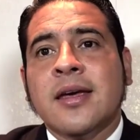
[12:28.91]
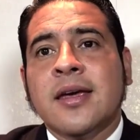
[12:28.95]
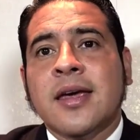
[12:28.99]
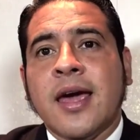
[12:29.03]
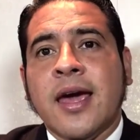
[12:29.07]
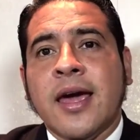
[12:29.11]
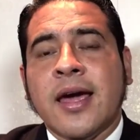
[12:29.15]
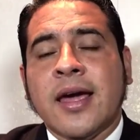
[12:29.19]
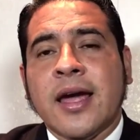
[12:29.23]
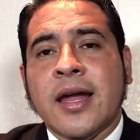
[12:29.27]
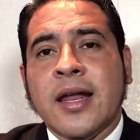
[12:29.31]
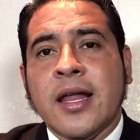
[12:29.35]

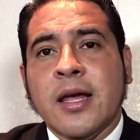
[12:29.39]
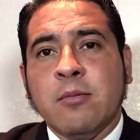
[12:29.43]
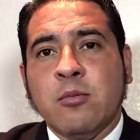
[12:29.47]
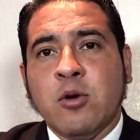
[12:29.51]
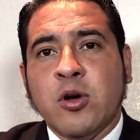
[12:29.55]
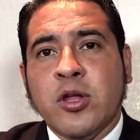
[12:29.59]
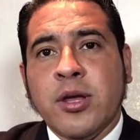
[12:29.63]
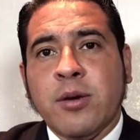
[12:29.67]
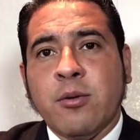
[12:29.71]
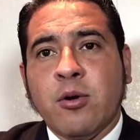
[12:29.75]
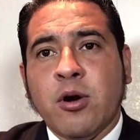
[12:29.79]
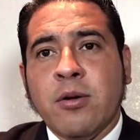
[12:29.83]
que
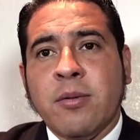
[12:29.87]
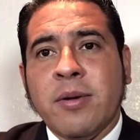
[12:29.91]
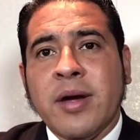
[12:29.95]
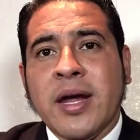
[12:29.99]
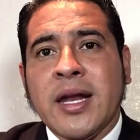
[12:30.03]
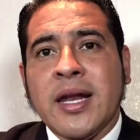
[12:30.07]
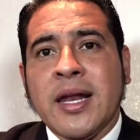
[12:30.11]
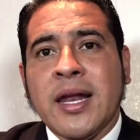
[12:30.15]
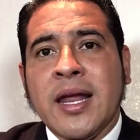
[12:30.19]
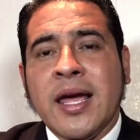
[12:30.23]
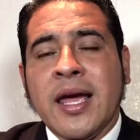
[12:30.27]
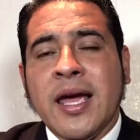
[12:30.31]
queremos
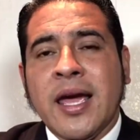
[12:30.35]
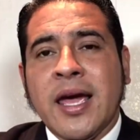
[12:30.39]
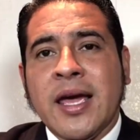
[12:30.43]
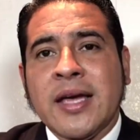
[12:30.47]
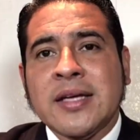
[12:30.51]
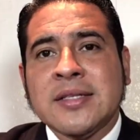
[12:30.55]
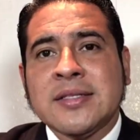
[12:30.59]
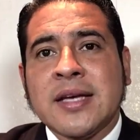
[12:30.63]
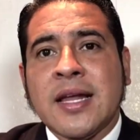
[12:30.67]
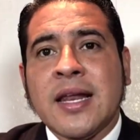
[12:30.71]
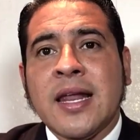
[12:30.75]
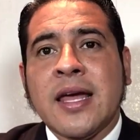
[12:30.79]
devolverle
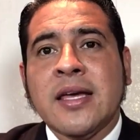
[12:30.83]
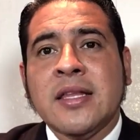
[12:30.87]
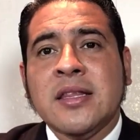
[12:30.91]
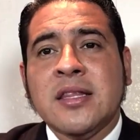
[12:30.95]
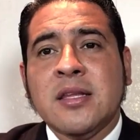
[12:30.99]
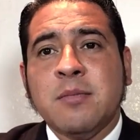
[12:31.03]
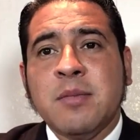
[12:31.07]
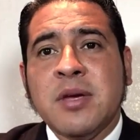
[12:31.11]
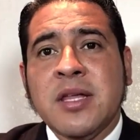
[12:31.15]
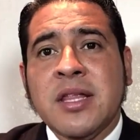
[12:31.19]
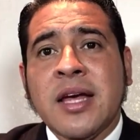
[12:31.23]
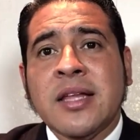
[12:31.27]
esa
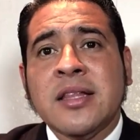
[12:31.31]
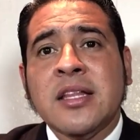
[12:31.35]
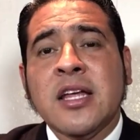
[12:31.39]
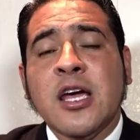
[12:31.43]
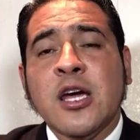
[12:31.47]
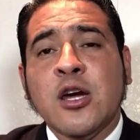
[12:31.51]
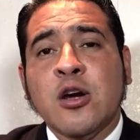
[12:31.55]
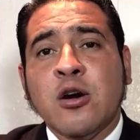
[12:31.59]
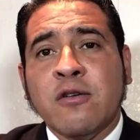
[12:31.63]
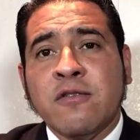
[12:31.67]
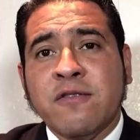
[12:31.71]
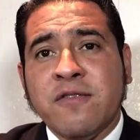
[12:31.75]
legitimidad
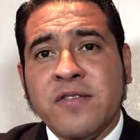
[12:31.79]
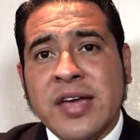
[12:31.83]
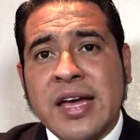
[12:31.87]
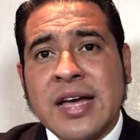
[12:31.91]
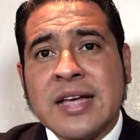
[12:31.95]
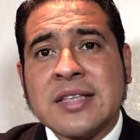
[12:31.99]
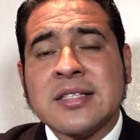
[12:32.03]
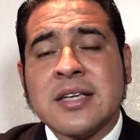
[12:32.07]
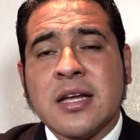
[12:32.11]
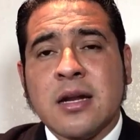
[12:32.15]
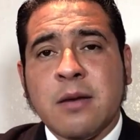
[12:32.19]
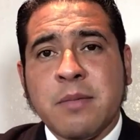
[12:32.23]
y
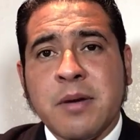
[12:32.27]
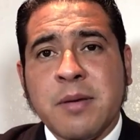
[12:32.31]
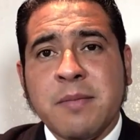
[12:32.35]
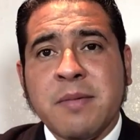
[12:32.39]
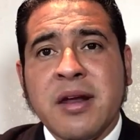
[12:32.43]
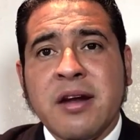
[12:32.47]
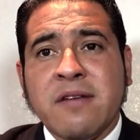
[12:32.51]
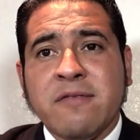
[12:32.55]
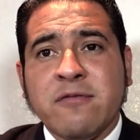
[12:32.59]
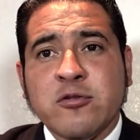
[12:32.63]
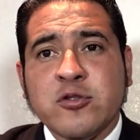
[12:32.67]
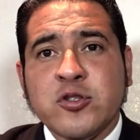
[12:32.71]
confianza a la
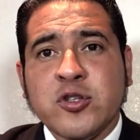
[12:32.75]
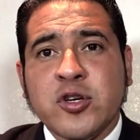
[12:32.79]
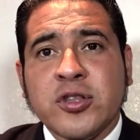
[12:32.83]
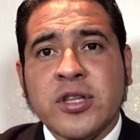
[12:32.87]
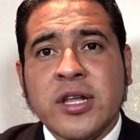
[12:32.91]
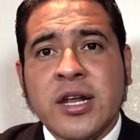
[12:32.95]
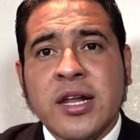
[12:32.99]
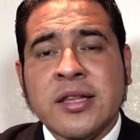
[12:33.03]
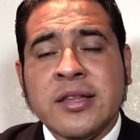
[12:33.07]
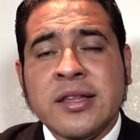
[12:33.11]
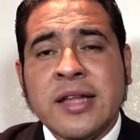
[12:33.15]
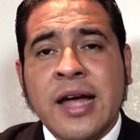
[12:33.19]
primera
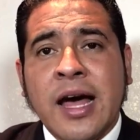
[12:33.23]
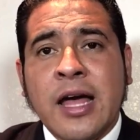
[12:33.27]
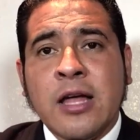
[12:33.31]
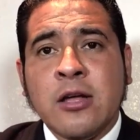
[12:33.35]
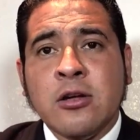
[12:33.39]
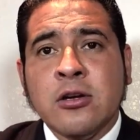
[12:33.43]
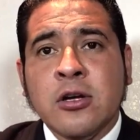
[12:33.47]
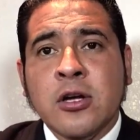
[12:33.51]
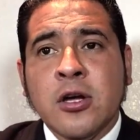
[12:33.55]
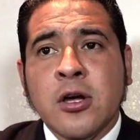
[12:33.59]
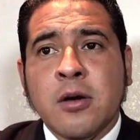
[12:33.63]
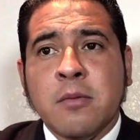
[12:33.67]
función del
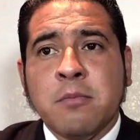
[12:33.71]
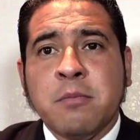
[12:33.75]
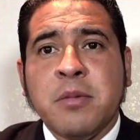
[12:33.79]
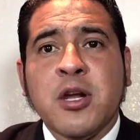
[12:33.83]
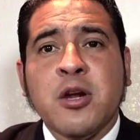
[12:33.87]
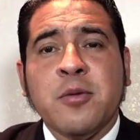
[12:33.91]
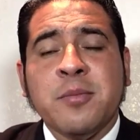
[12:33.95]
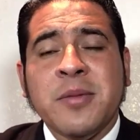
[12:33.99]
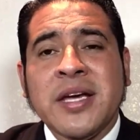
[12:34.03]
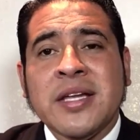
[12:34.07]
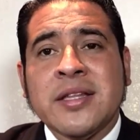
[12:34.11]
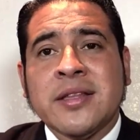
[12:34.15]
Estado,
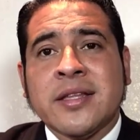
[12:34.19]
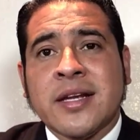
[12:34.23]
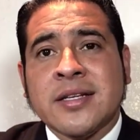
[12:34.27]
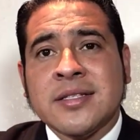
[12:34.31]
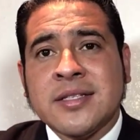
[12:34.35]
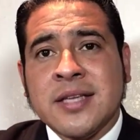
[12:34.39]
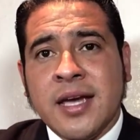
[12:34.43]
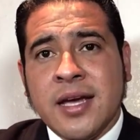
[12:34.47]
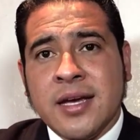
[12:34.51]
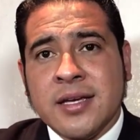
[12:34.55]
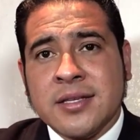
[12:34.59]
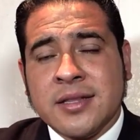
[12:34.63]
pero
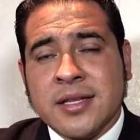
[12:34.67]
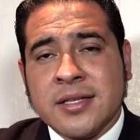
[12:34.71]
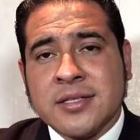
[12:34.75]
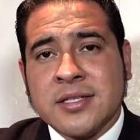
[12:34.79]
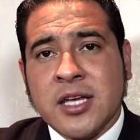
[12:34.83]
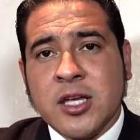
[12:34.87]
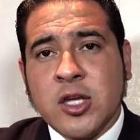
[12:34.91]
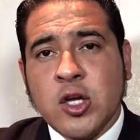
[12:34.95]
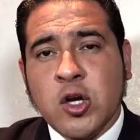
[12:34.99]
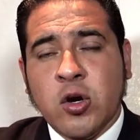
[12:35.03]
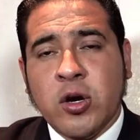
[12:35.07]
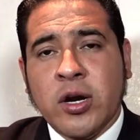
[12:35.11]
mientras sigue esta
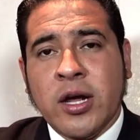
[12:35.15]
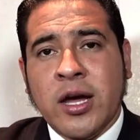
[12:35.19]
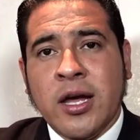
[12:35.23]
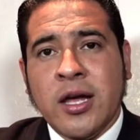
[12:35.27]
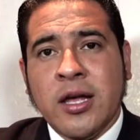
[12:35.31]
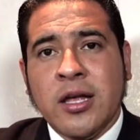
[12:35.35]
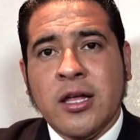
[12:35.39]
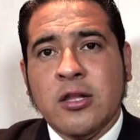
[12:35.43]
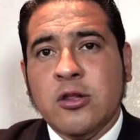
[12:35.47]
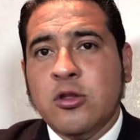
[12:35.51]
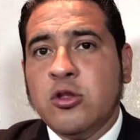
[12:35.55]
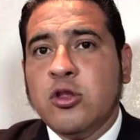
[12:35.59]

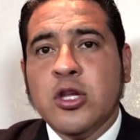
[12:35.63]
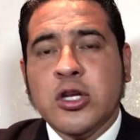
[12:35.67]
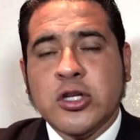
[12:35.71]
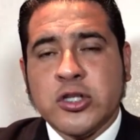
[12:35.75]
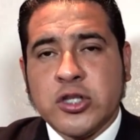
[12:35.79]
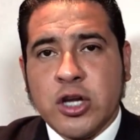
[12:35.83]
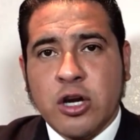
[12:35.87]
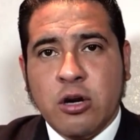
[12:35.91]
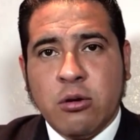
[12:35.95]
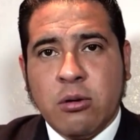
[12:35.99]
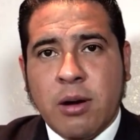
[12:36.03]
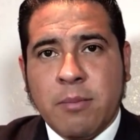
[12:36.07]
señora no
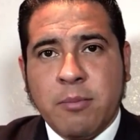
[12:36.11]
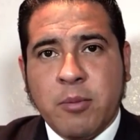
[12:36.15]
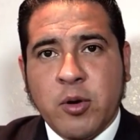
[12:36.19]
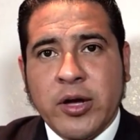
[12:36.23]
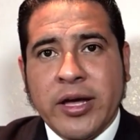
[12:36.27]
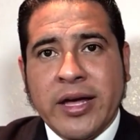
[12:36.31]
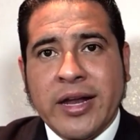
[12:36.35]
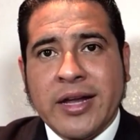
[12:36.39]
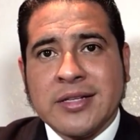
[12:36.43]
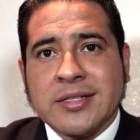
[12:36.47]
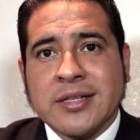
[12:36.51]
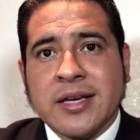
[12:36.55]
se lo va a
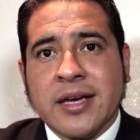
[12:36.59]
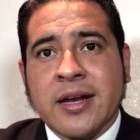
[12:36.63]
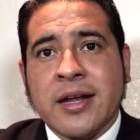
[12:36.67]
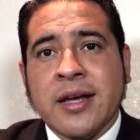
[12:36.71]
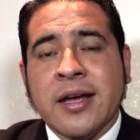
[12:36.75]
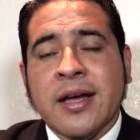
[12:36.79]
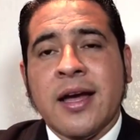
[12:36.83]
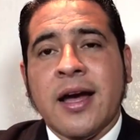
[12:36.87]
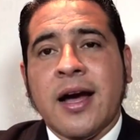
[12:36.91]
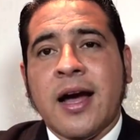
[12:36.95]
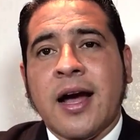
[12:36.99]
poder hacer.